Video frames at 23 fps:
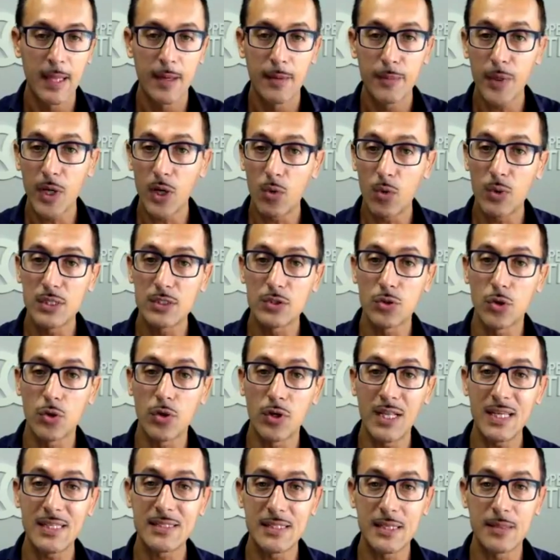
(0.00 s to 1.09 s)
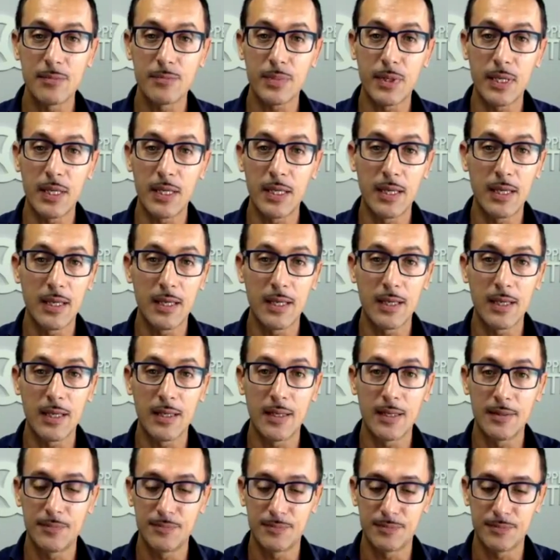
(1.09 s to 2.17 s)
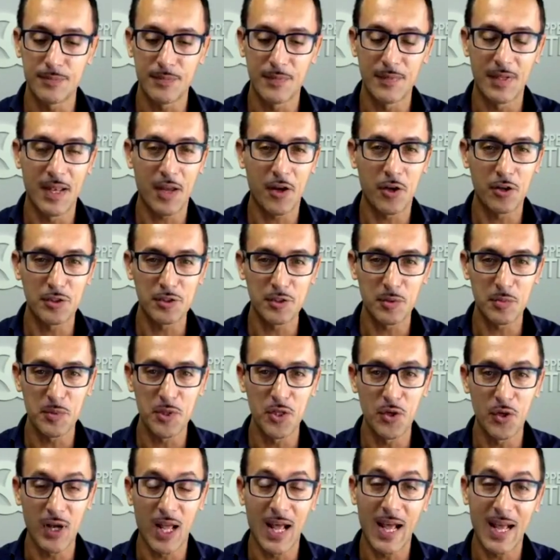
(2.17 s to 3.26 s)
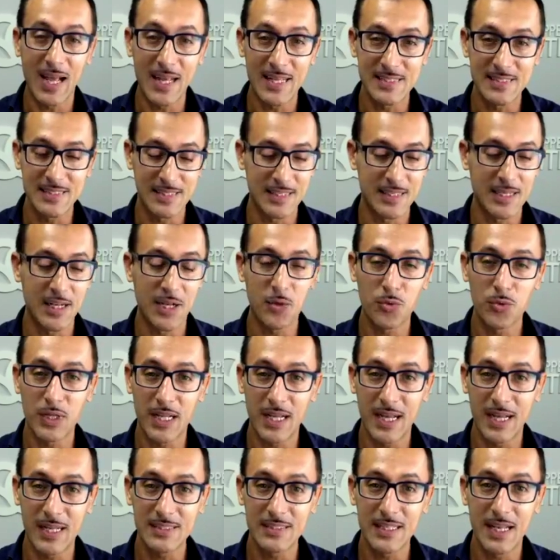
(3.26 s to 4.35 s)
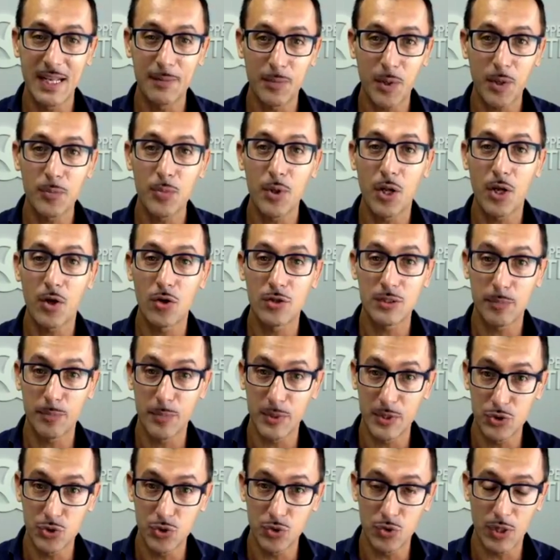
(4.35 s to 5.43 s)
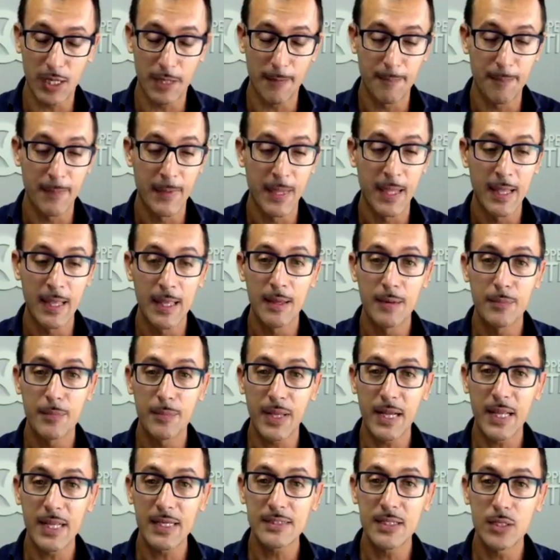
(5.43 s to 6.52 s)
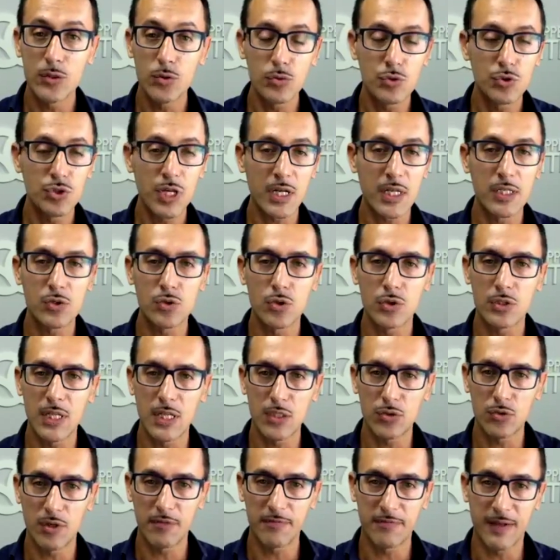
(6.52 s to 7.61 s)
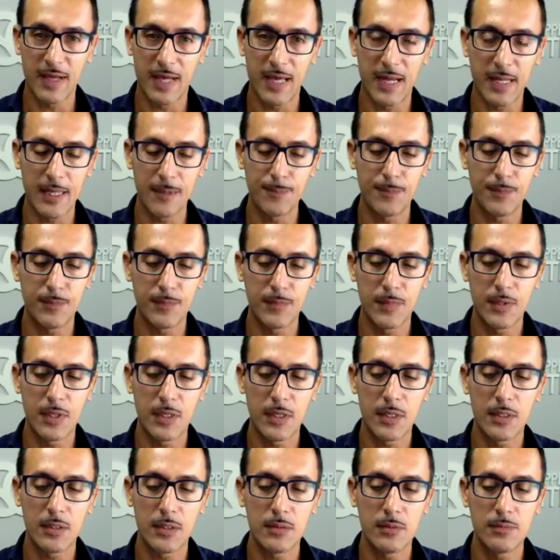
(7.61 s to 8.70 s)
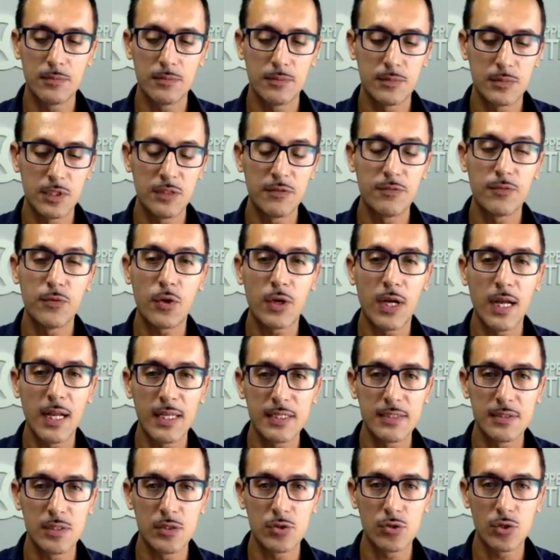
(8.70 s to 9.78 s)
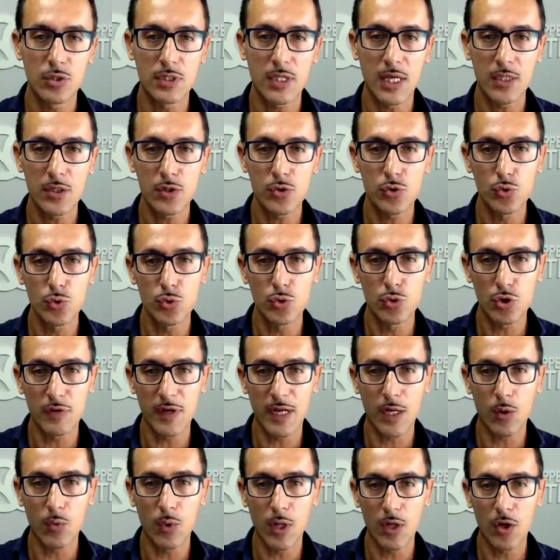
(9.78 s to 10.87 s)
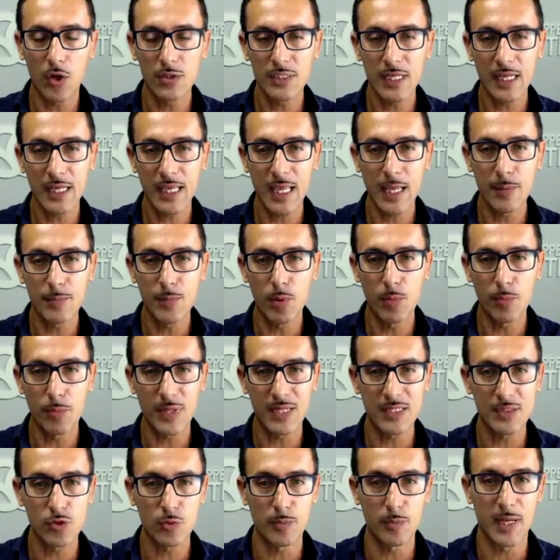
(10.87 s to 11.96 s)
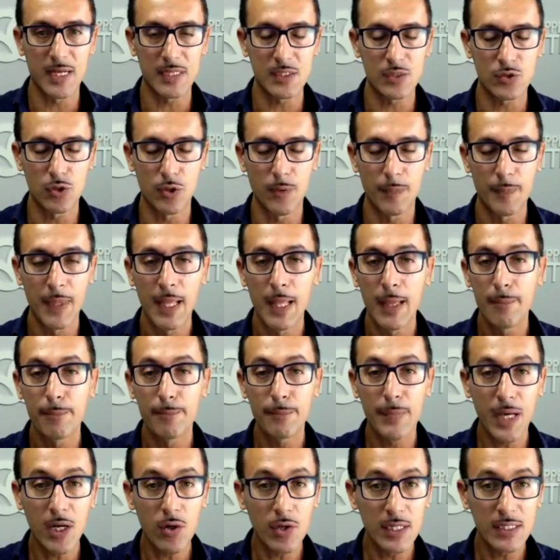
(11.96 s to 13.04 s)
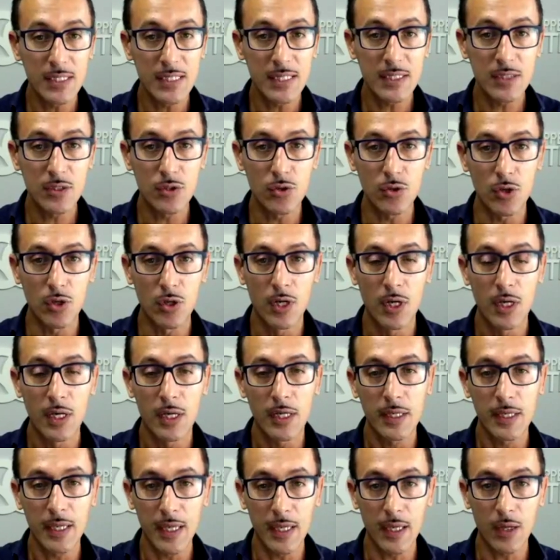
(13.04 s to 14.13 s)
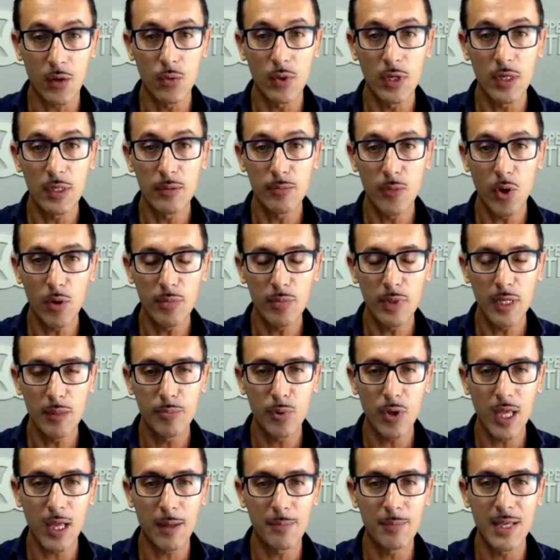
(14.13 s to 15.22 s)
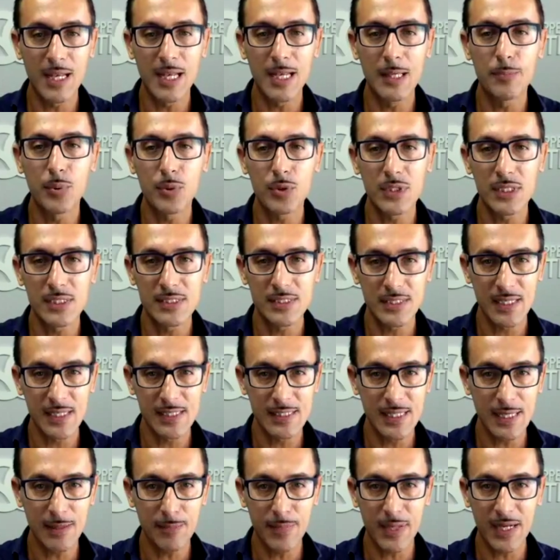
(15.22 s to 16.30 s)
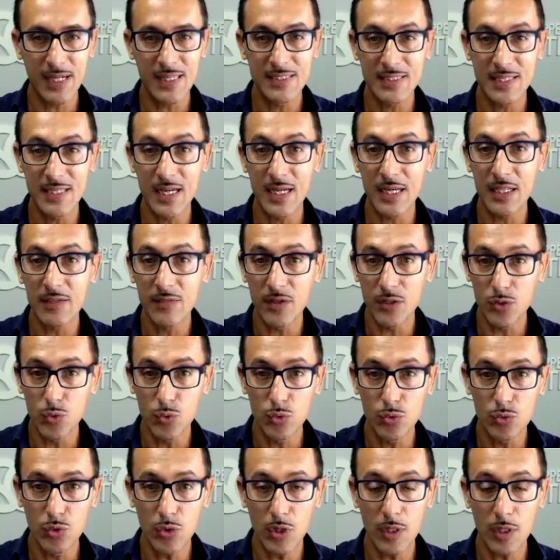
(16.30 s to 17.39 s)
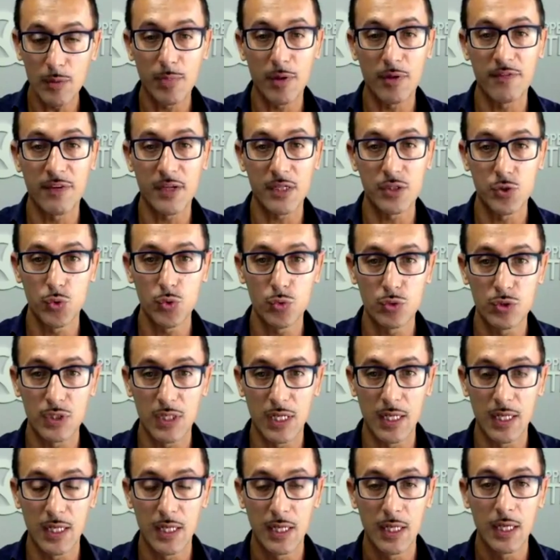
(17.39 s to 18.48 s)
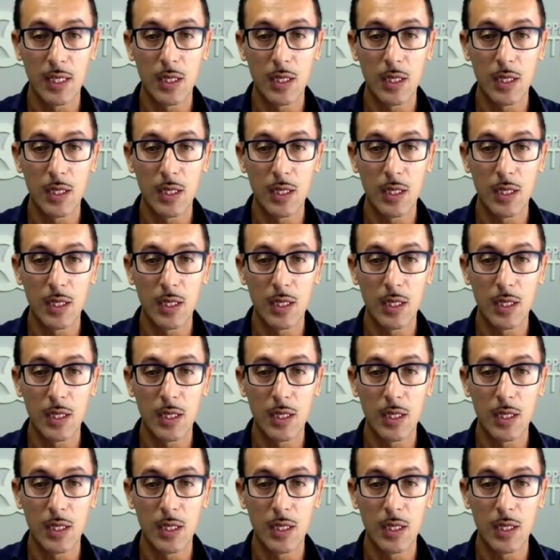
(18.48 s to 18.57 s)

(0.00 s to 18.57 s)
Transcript: Però questo non è sempre eh, la cosa migliore, anzi in alcuni casi è proprio la cosa peggiore, perché se tu cerchi soltanto l'affare, mm, eh, ti focalizzi soltanto sul trovare qualcosa che abbia un prezzo basso, ma non è detto che quell'immobile poi abbia le potenzialità per essere rivenduto e per farci un utile.